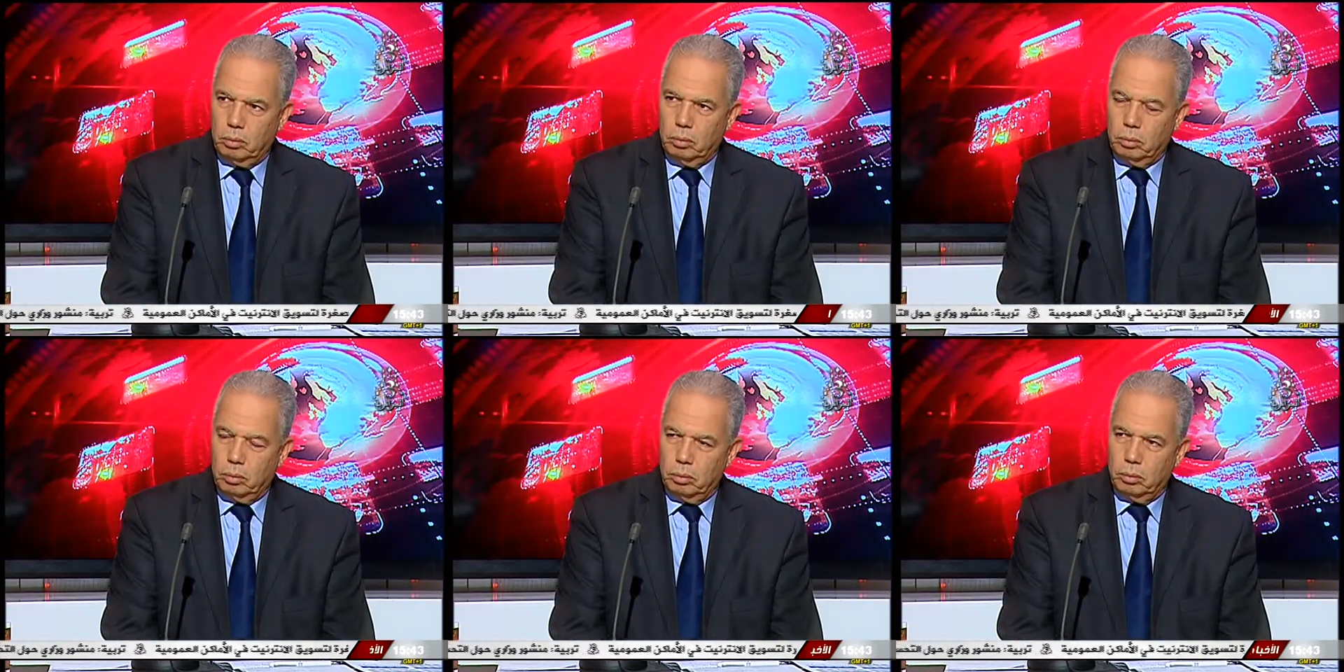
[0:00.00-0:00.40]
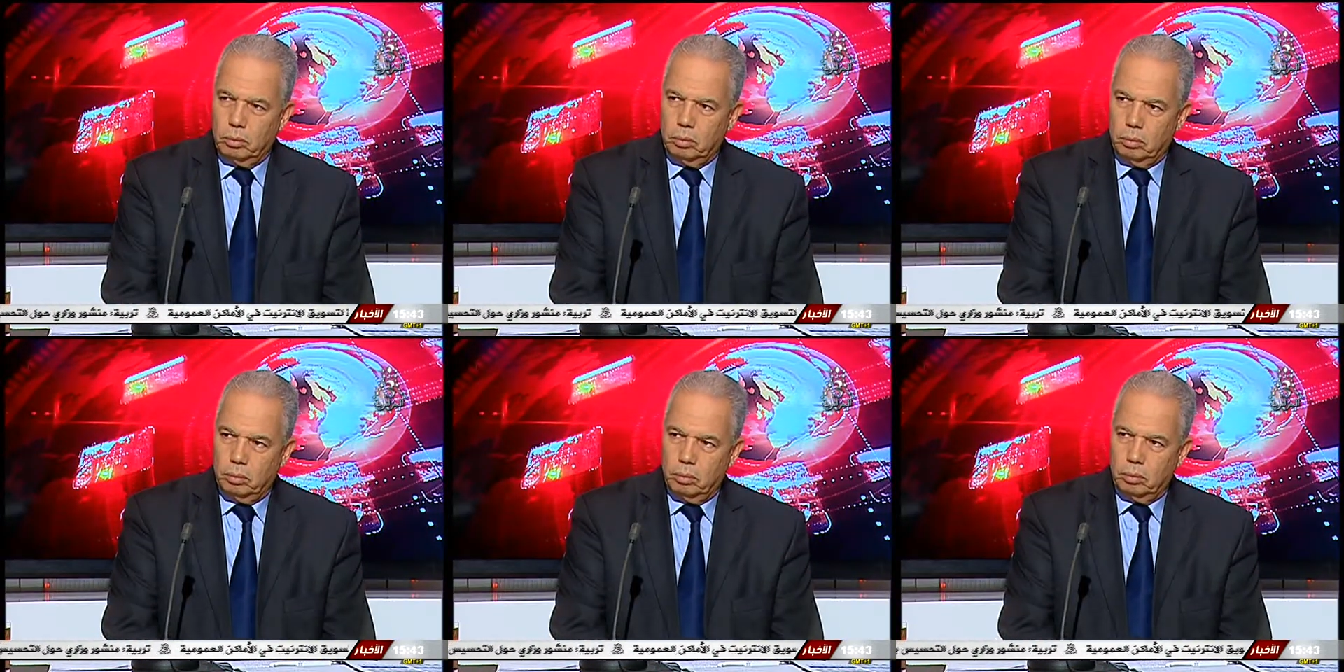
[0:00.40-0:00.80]
على
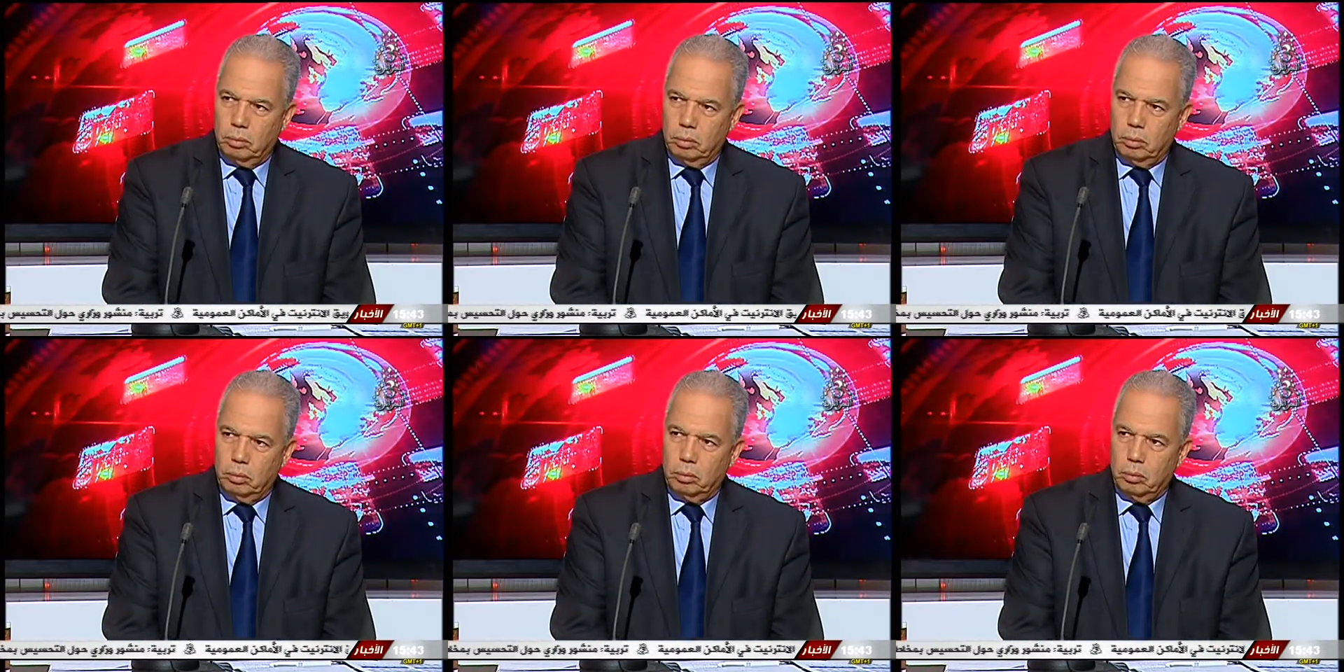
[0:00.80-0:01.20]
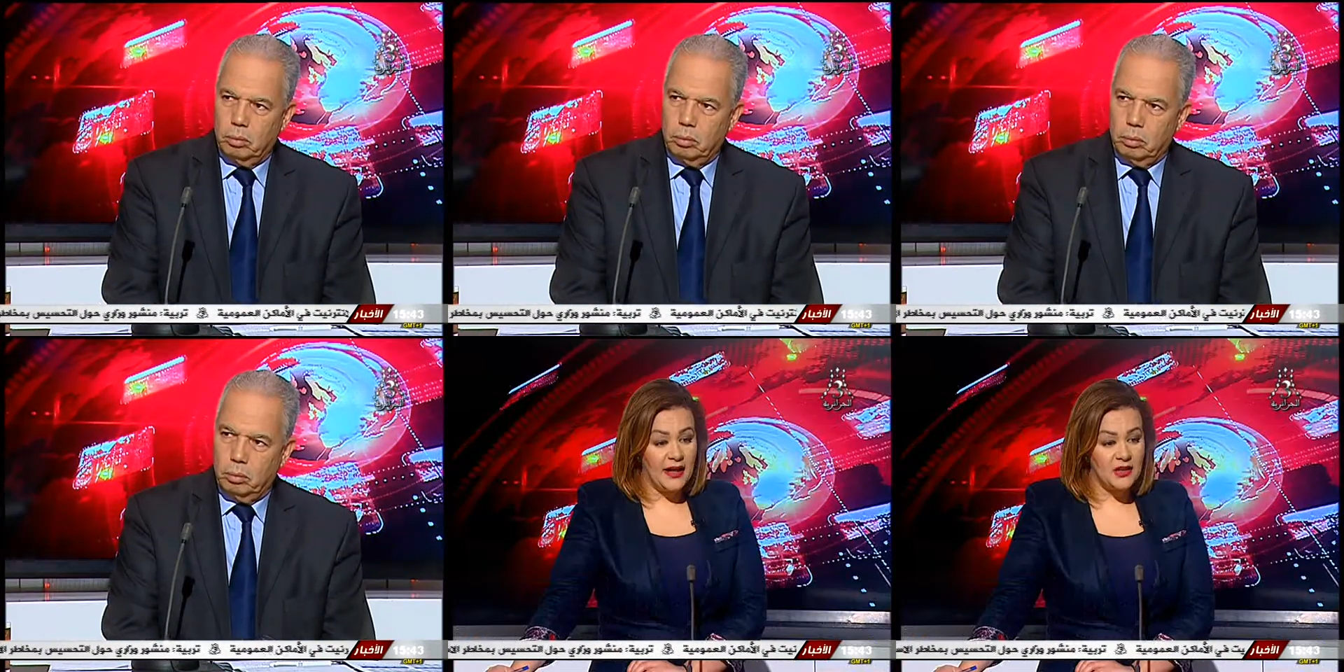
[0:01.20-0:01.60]
الخصوصية
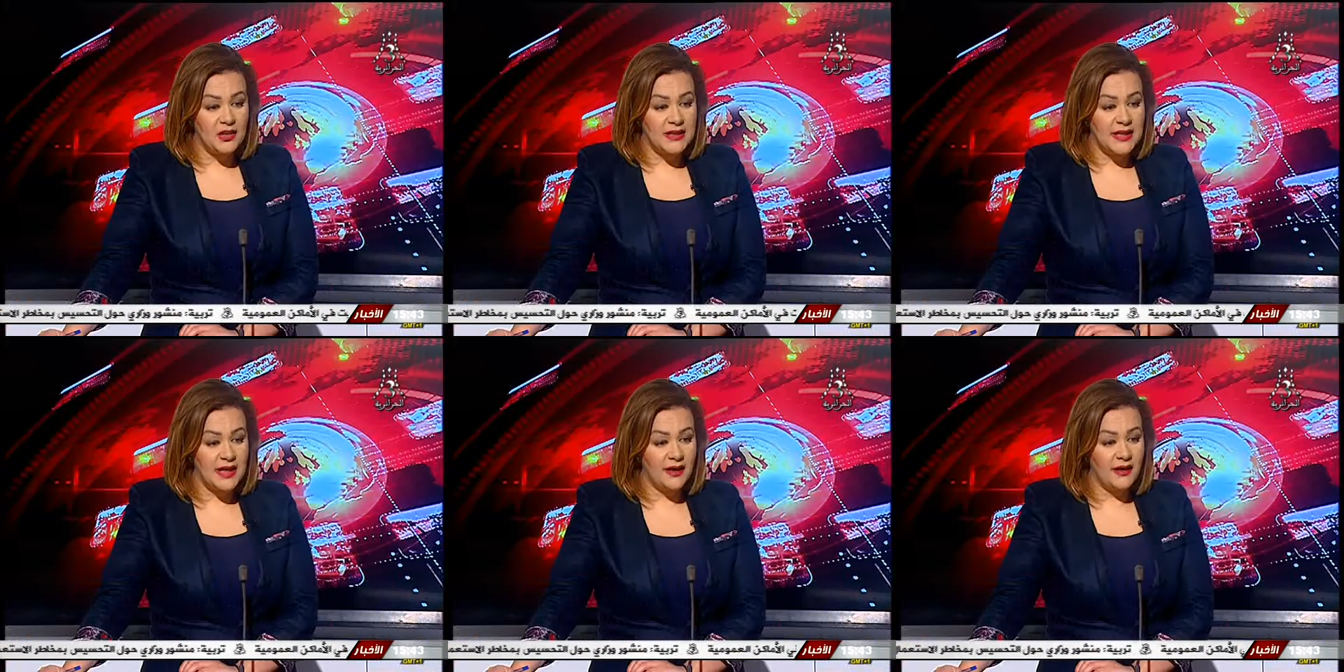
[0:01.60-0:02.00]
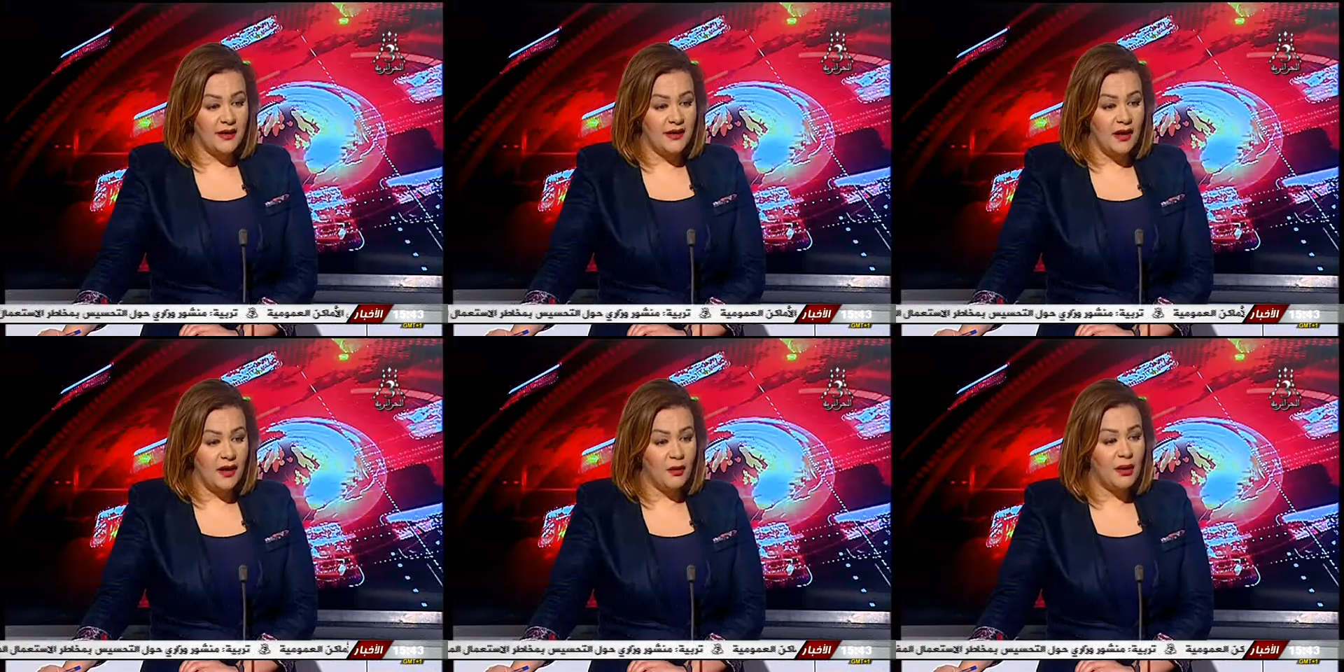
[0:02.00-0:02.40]

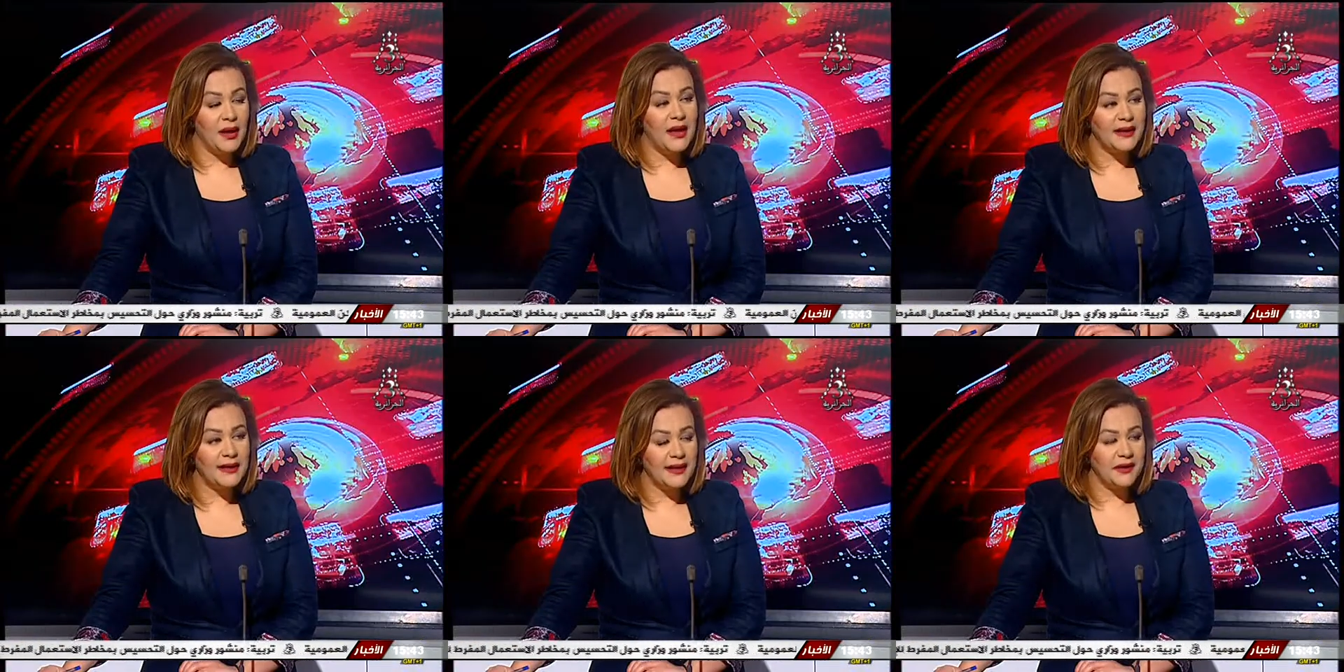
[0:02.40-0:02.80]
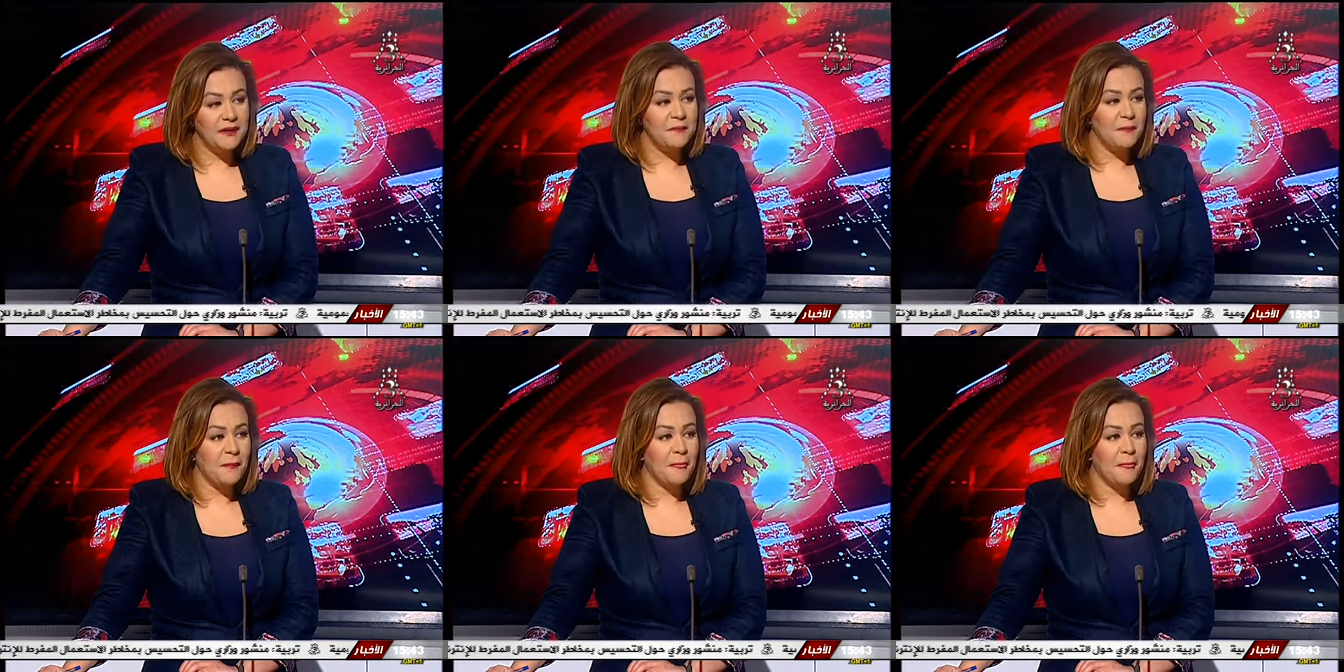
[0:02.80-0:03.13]
الجزائرية ولكن